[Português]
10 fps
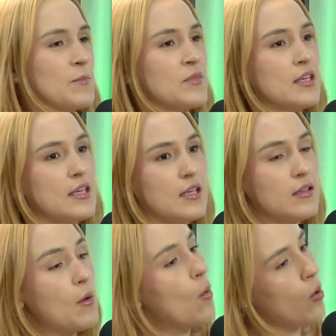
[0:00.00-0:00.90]

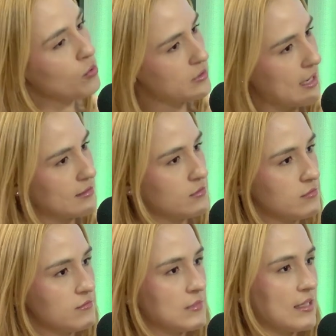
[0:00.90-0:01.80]
Então é um contrato,
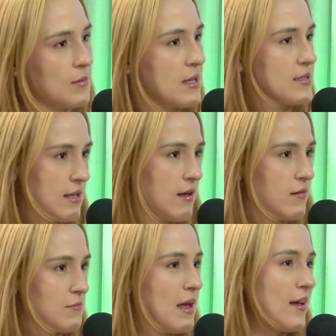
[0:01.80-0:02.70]
nada mais é,
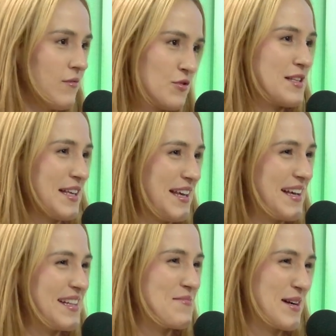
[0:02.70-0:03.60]
bem, você que é da parte